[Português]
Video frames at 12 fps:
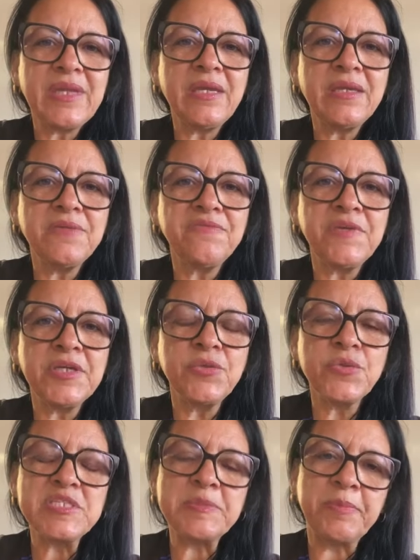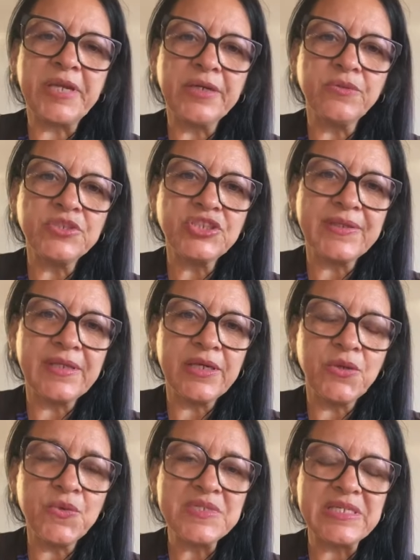tem que vir dos planos de
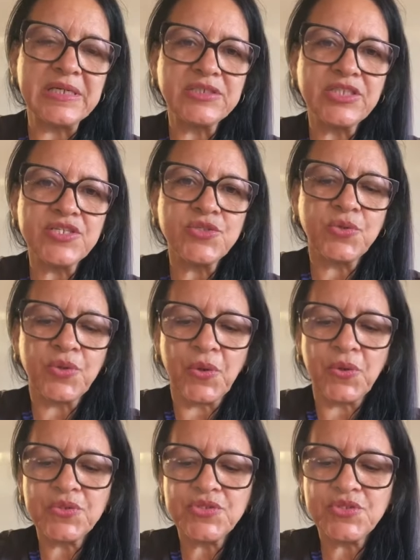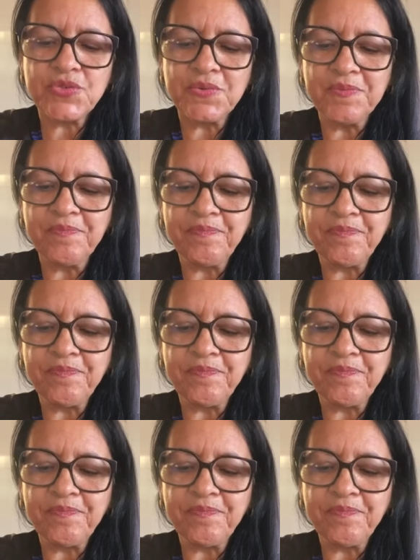Deus antes do nosso.